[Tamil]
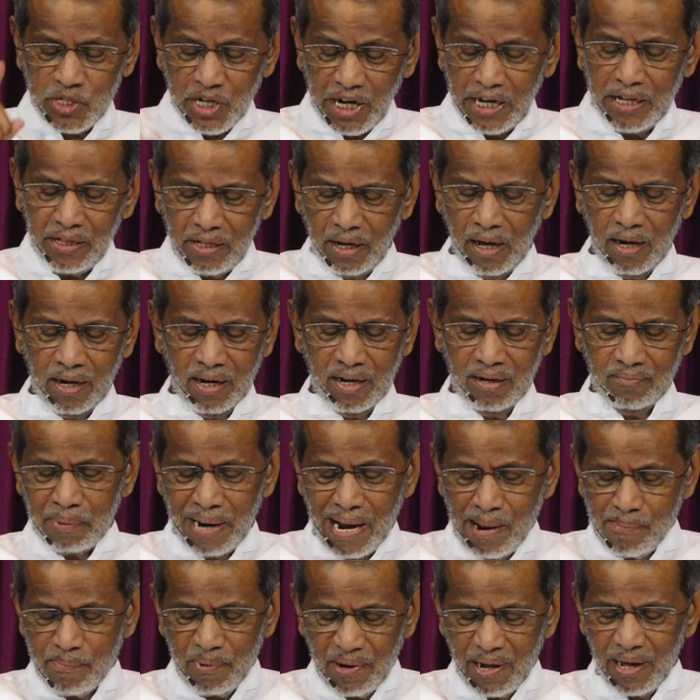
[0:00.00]
செய்தால்
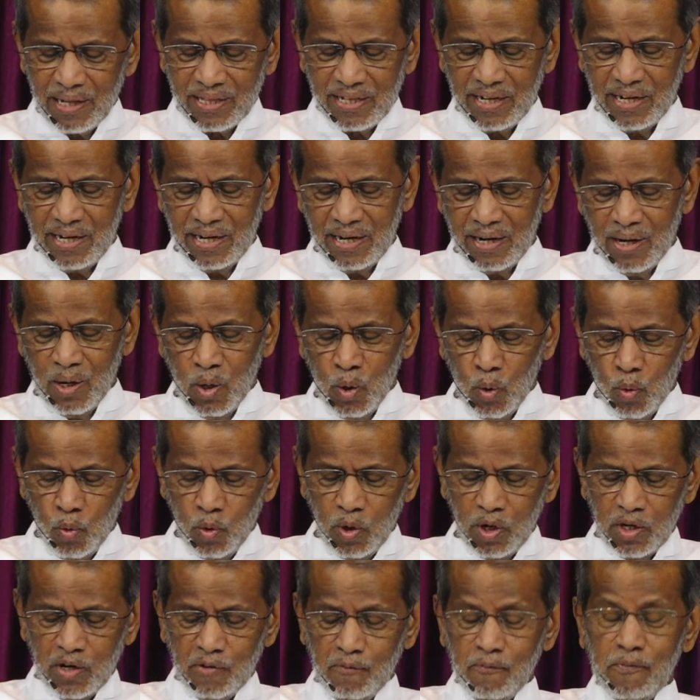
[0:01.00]
பயப்படாதே
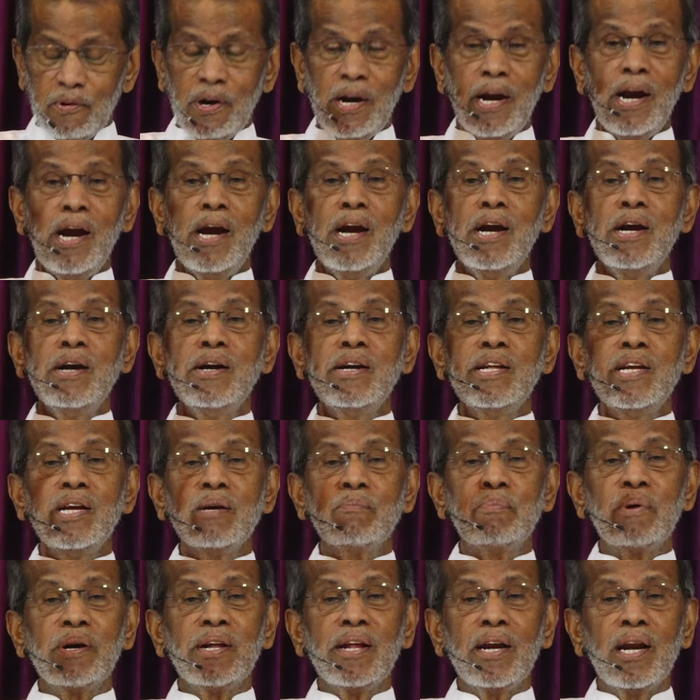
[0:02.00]
உனக்கு
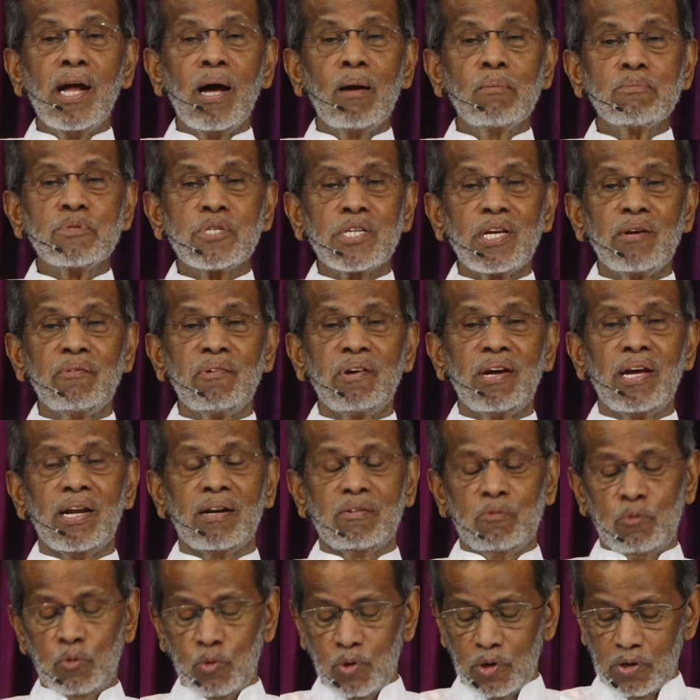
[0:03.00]
வேண்டியபடியெல்லாம் செய்வேன்
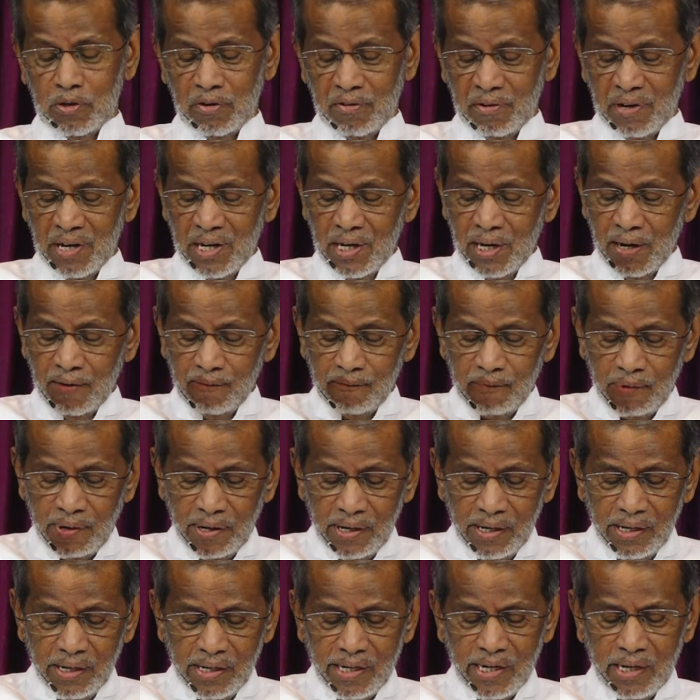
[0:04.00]
உனக்கு
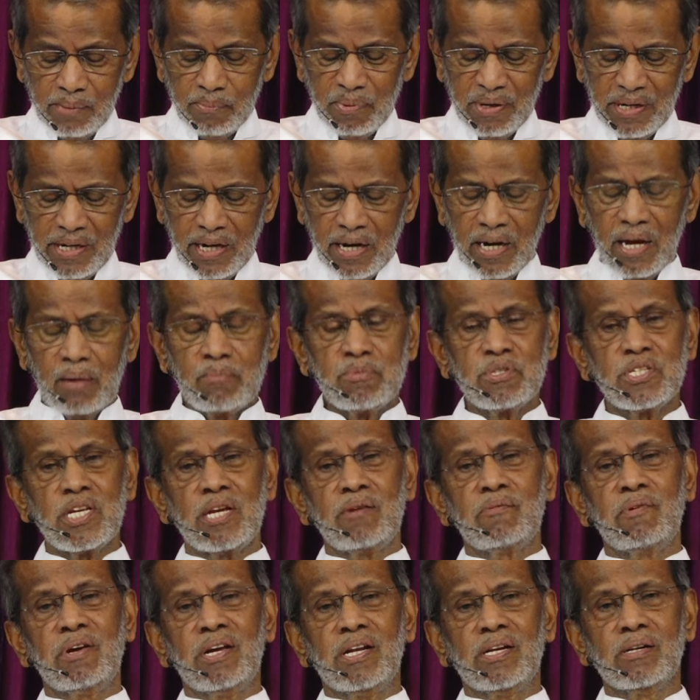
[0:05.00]
வேண்டியபடியெல்லாம்
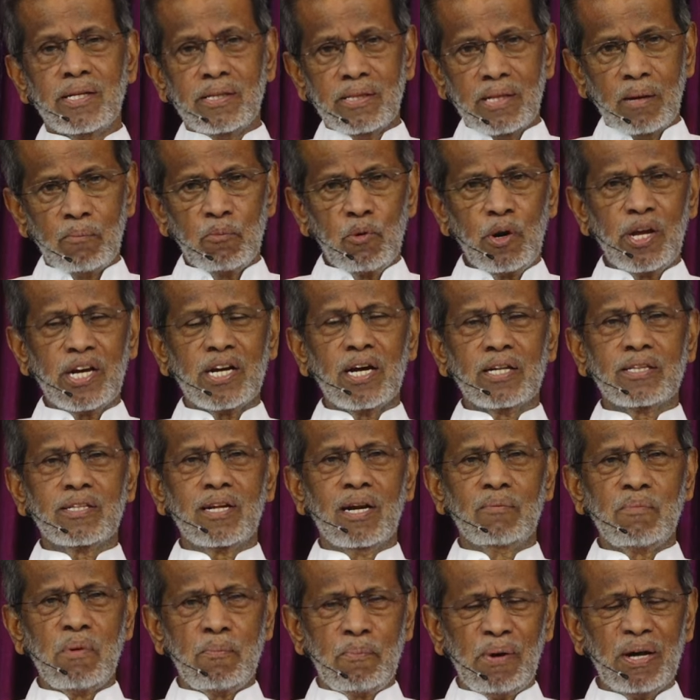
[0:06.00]
செய்வேன் உடைய கர்த்தர்
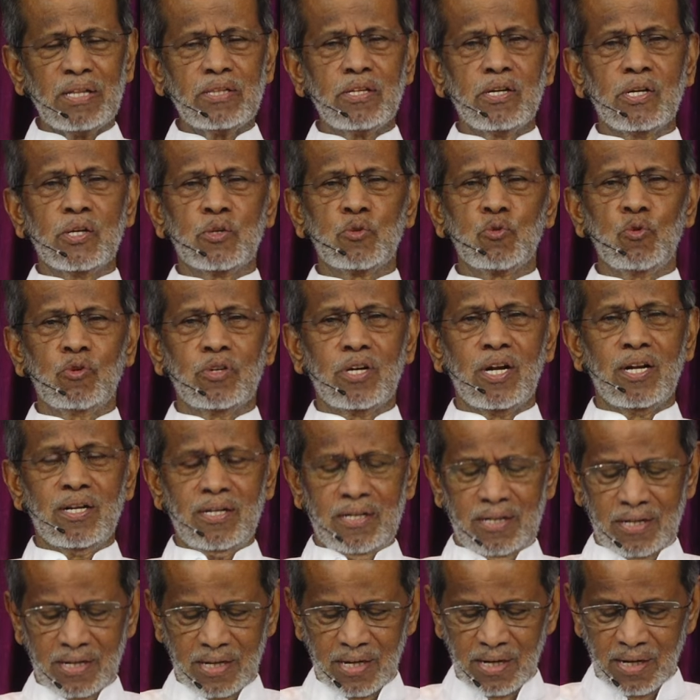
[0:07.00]
நம்மை பார்த்து இன்றைக்கி சொல்கிறார்
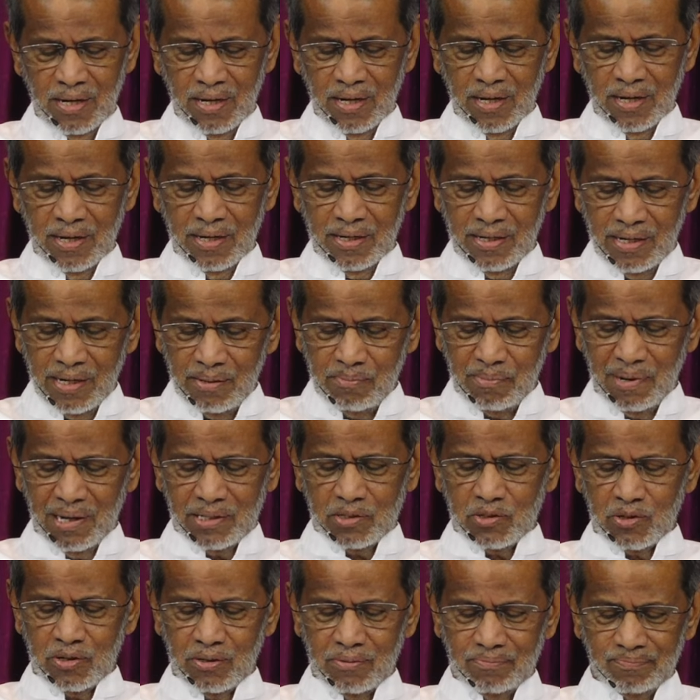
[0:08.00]
நீ
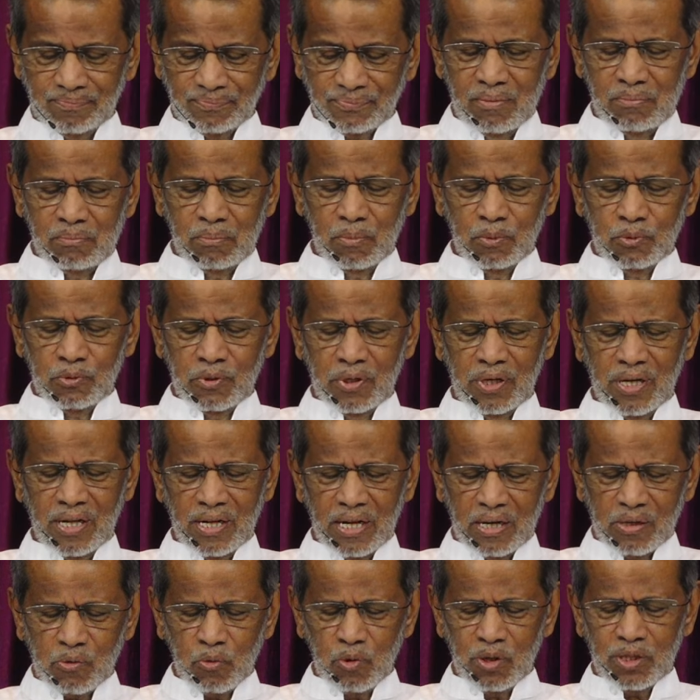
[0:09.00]
மாத்திரம் முந்தின
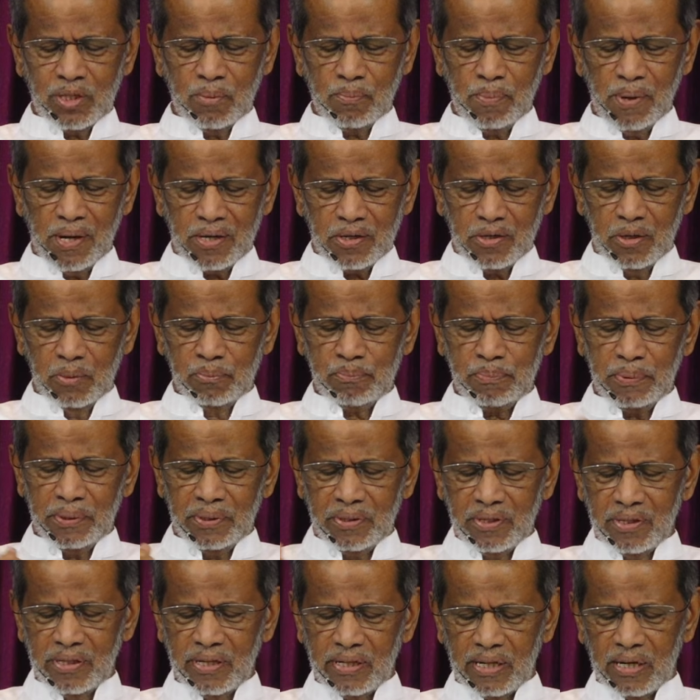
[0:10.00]
நற்குணத்தை பார்க்கலாம்
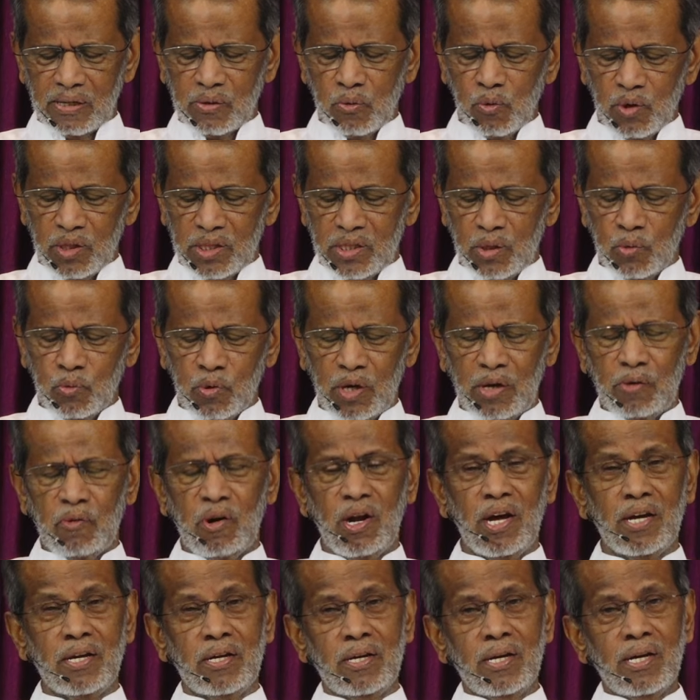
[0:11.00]
பிந்தின நற்குணத்தை
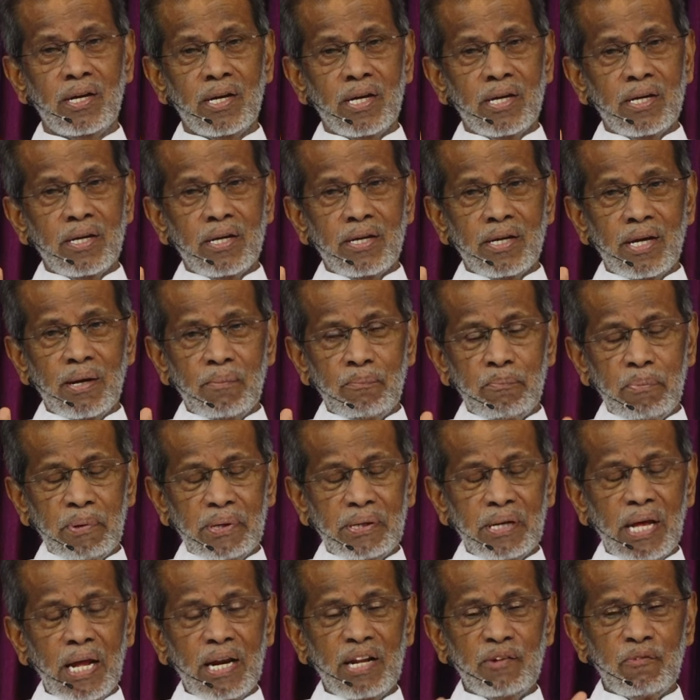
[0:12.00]
உடையவளாய் என்
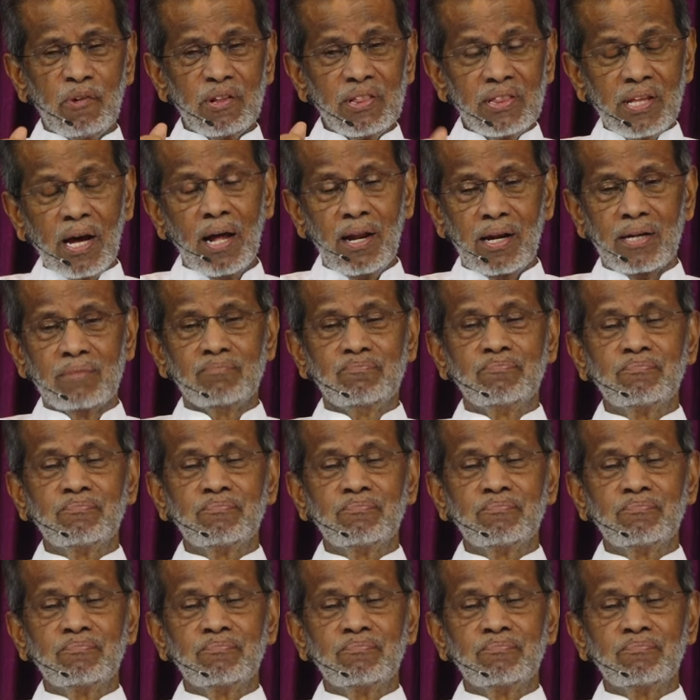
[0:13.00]
பின்னால் வந்தால்